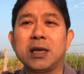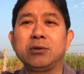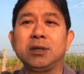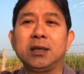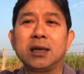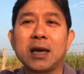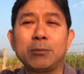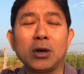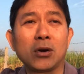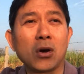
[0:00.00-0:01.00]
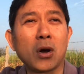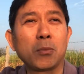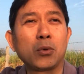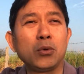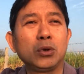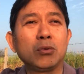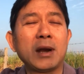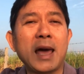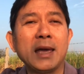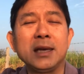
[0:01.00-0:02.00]
5.1 นะครับ ต้องขอขอบคุณทุก
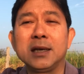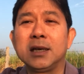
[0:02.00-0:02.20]
ไลค์